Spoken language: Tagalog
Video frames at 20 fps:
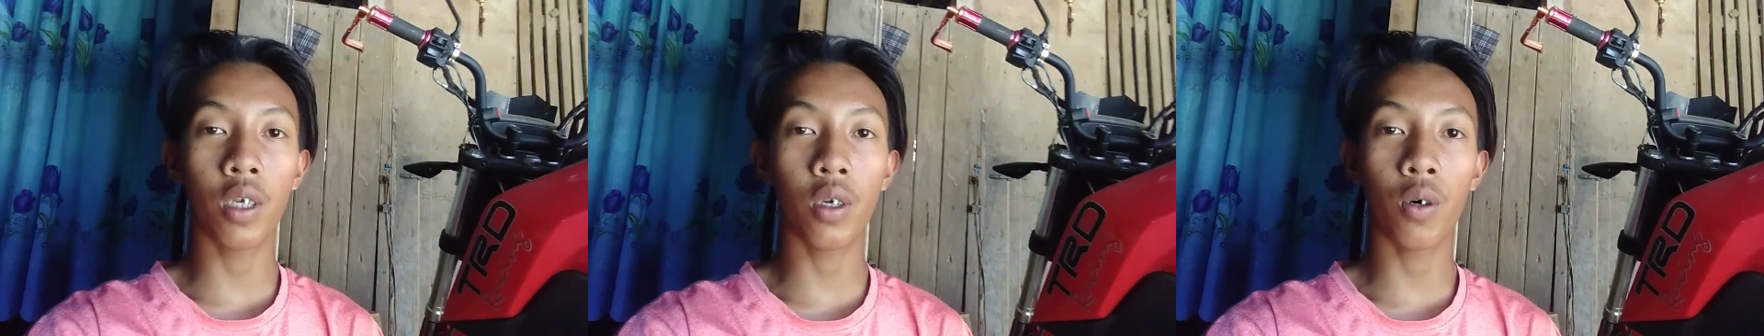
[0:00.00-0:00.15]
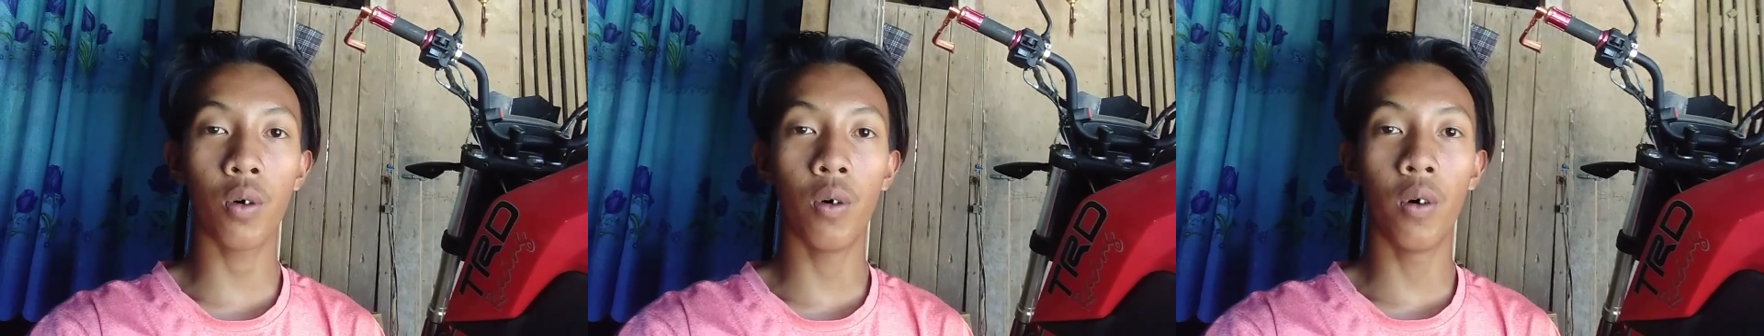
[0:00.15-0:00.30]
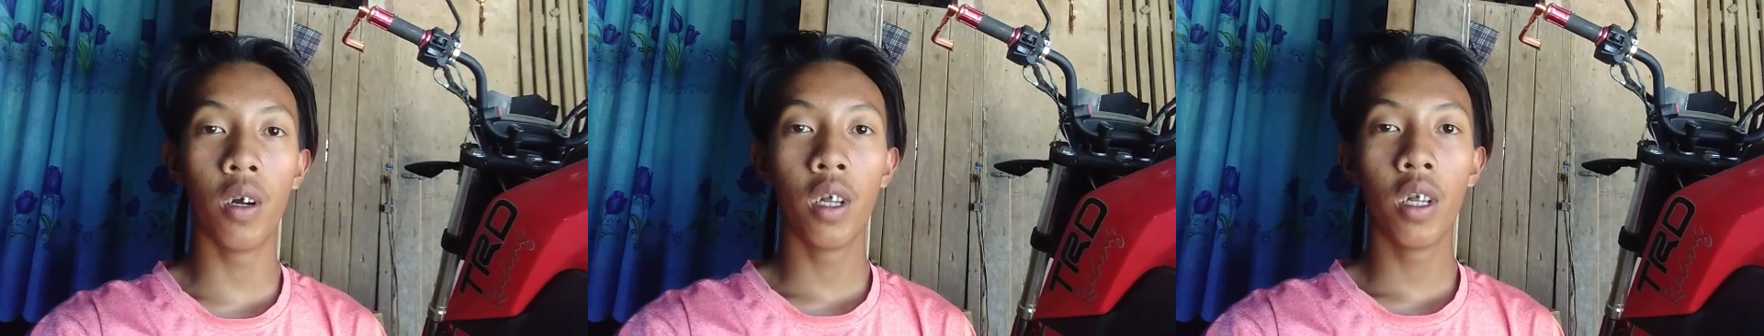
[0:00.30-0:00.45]

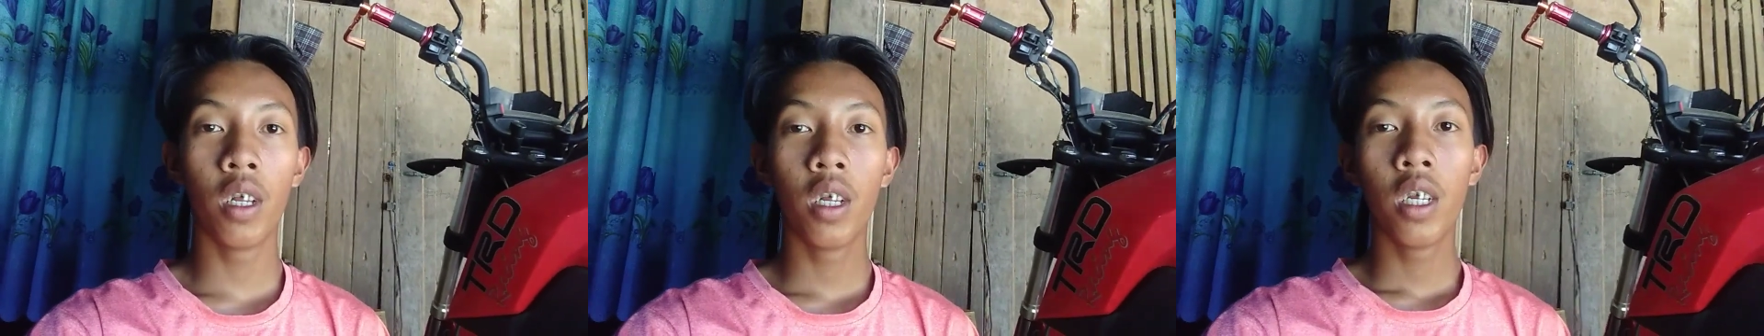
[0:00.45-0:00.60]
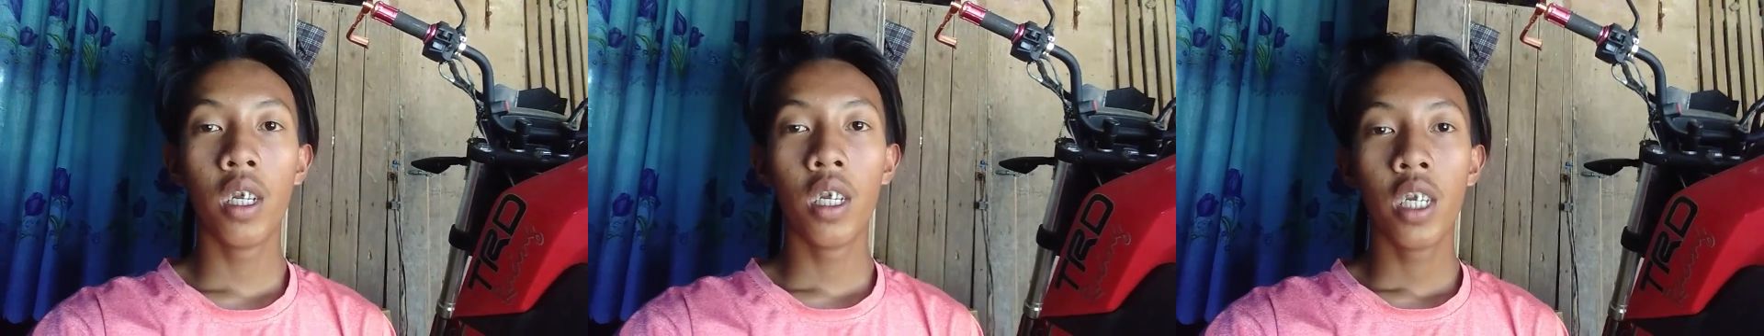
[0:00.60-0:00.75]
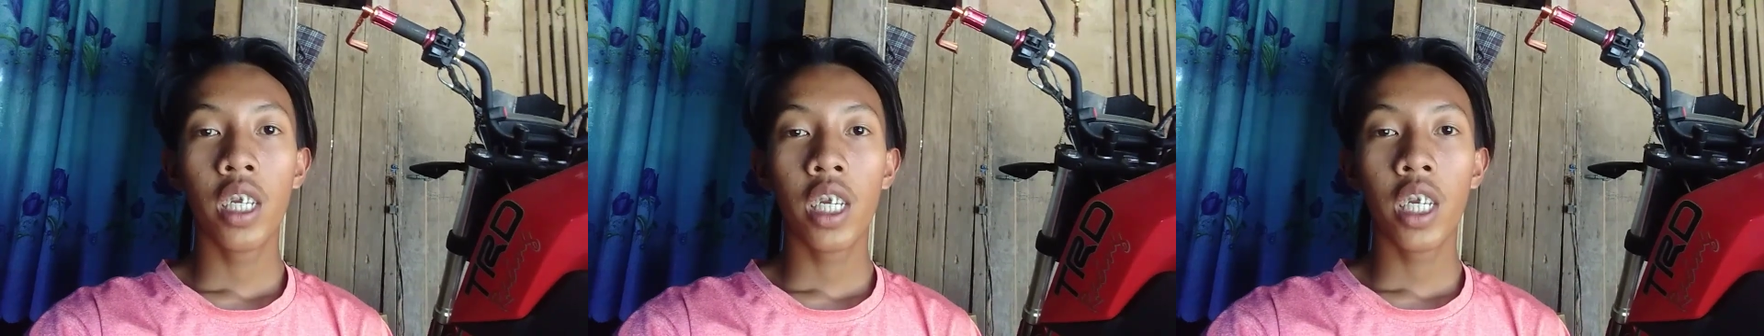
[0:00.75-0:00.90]
So,
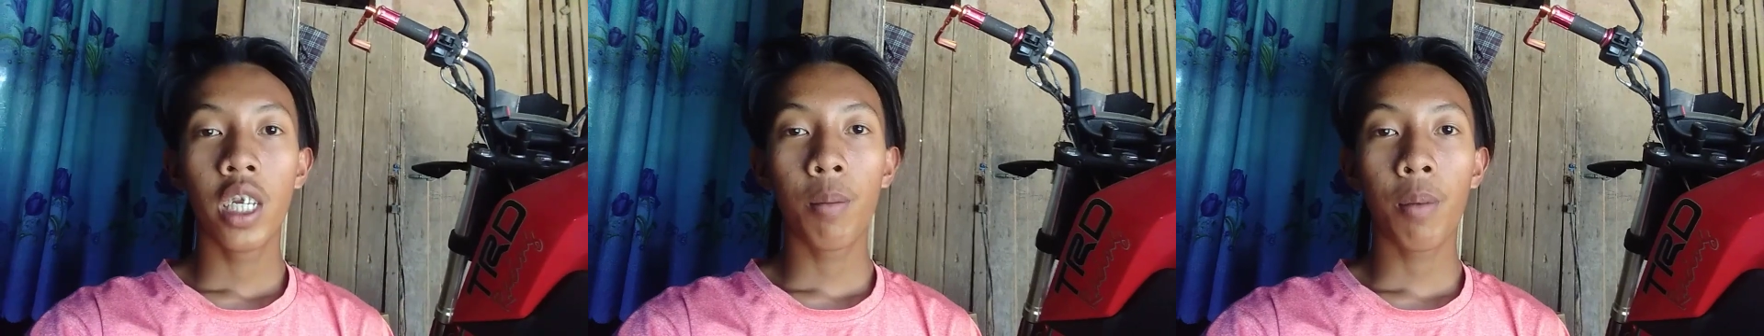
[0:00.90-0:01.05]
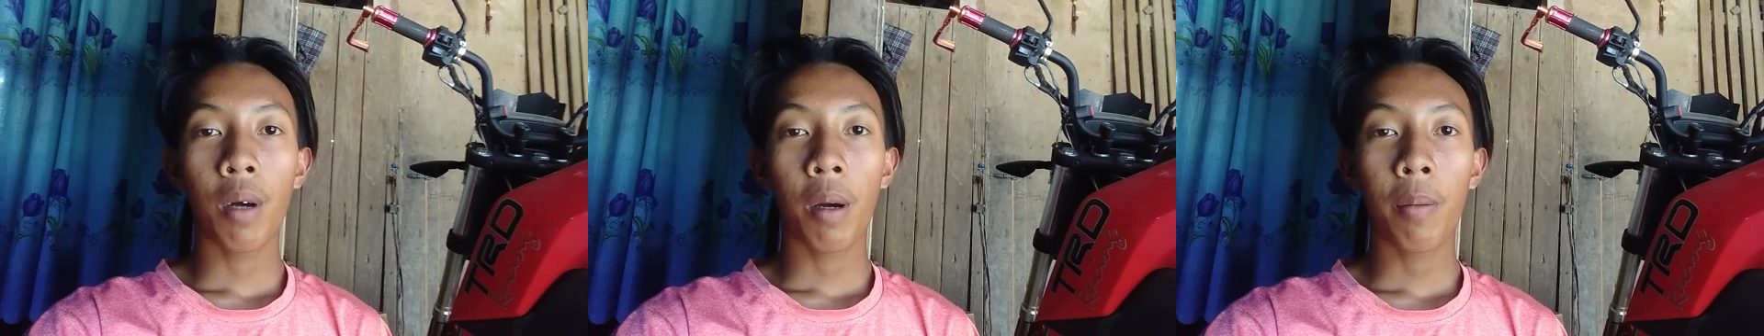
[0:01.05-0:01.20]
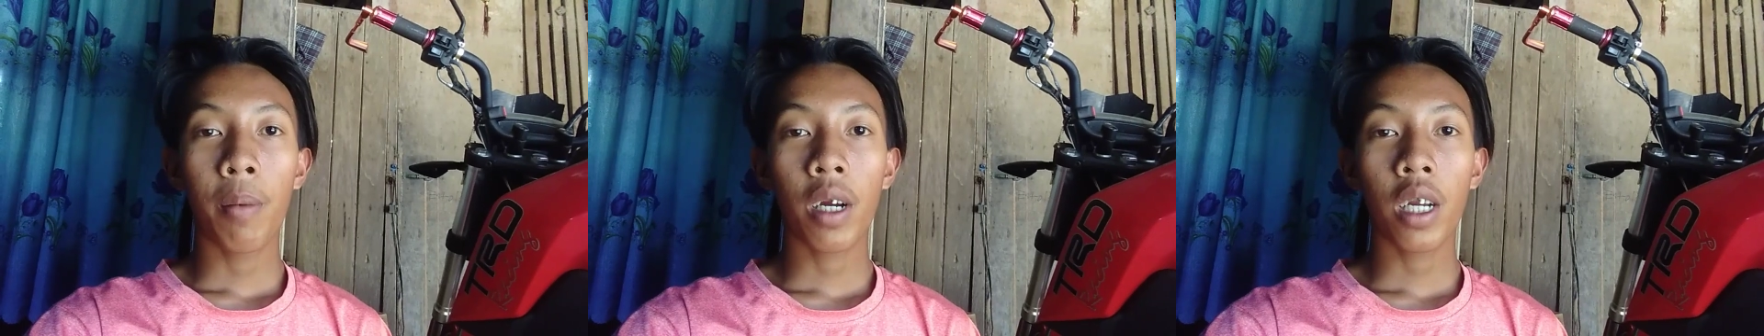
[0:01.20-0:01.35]

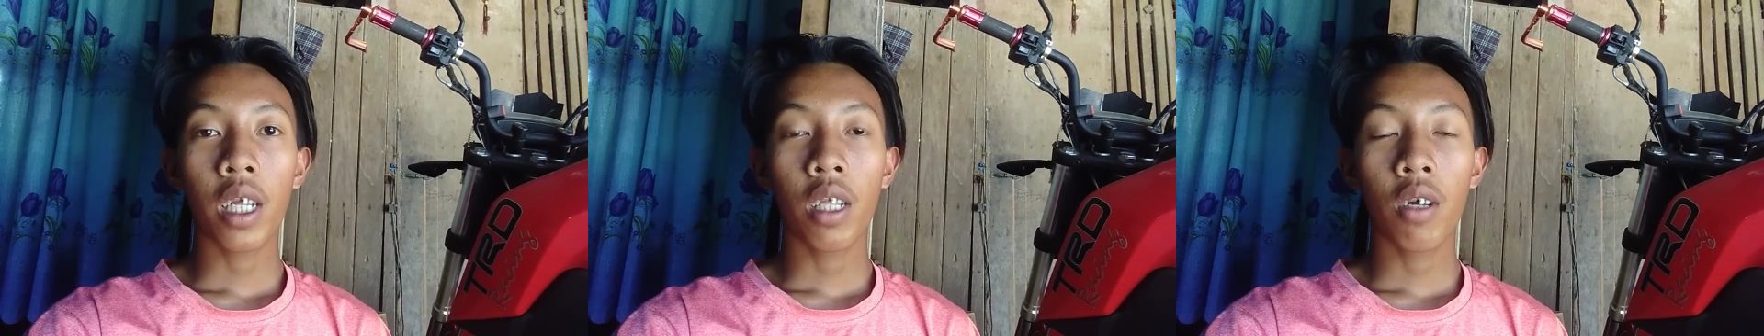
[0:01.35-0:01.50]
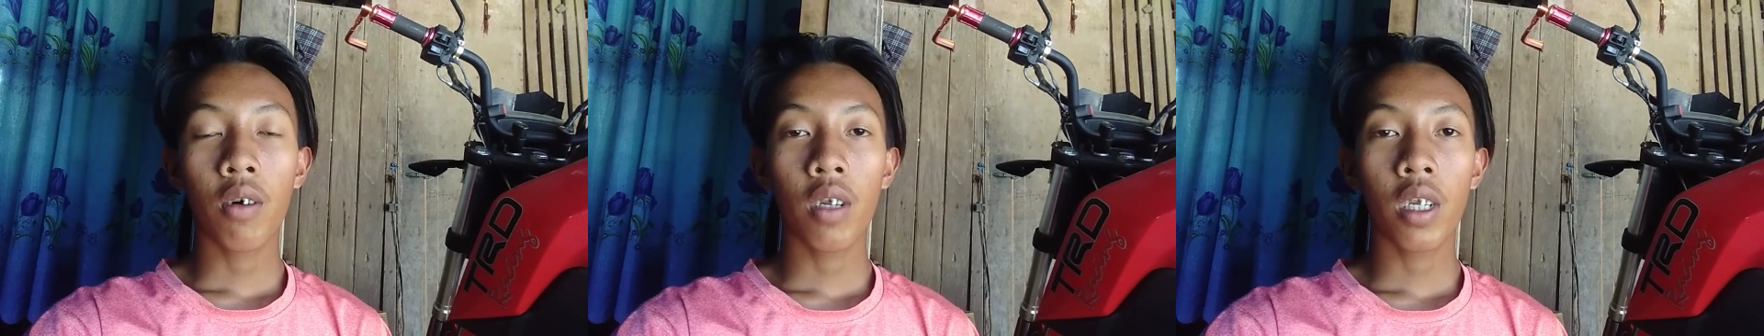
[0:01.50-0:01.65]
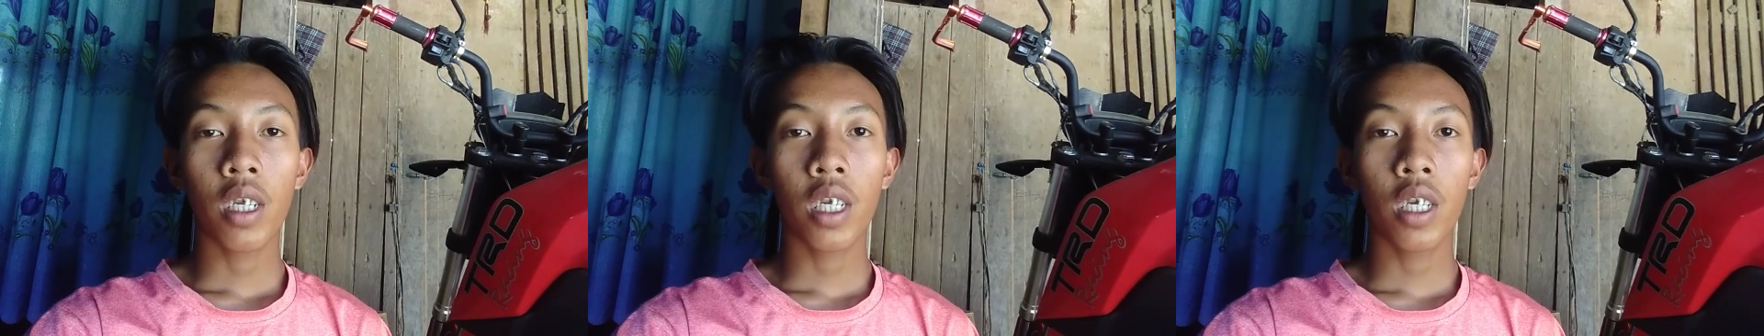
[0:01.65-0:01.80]
ipapakita
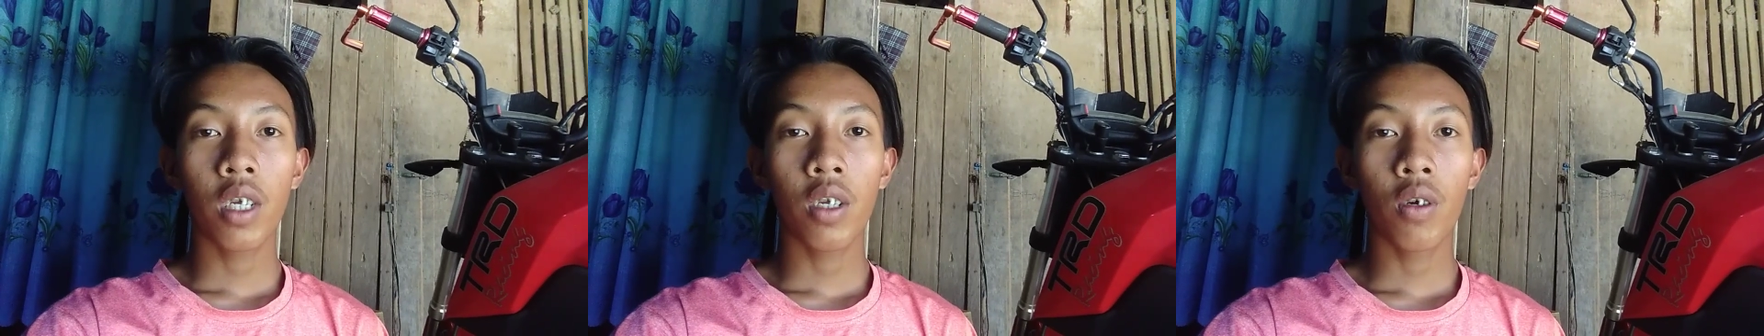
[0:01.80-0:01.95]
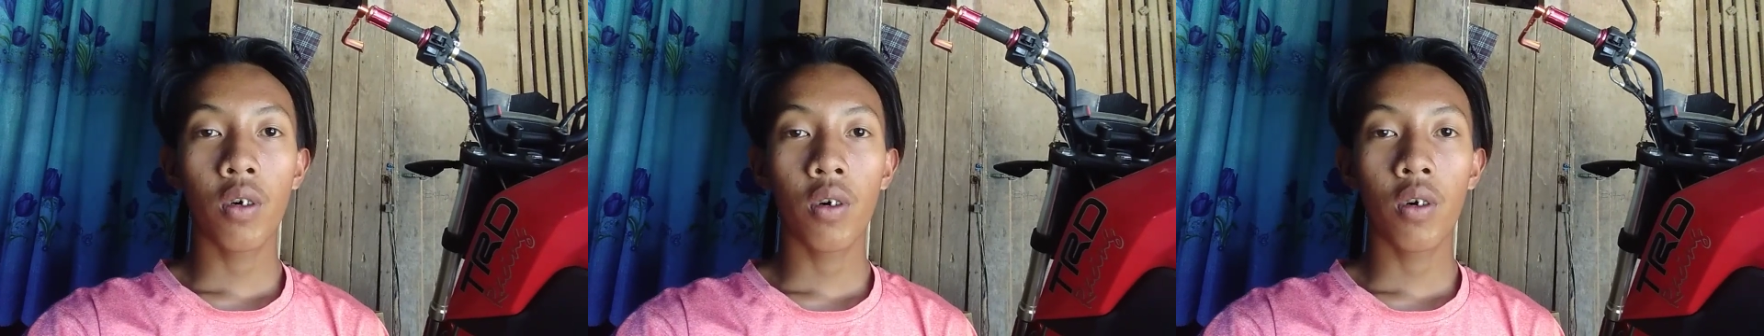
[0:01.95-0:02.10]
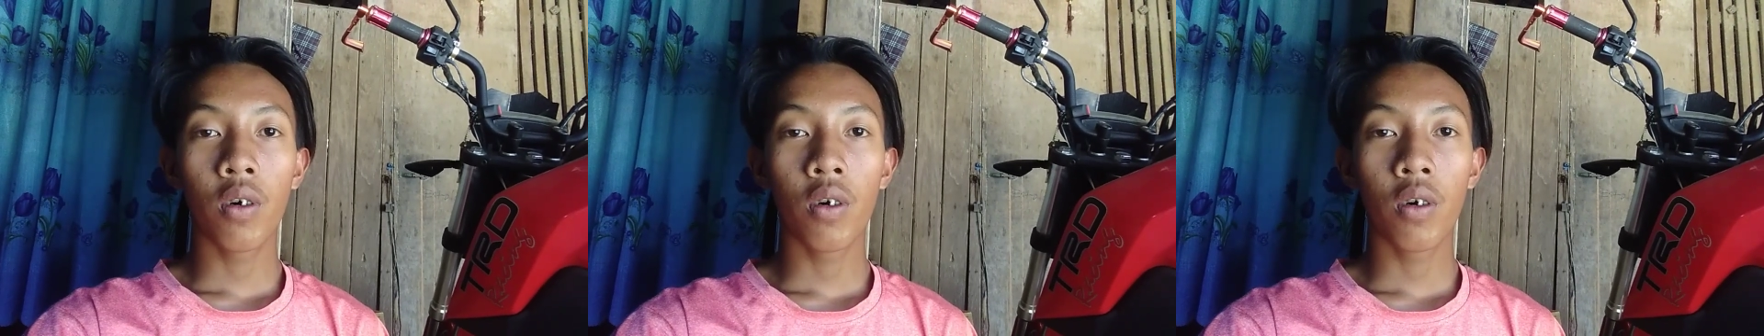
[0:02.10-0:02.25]
ko na sa inyo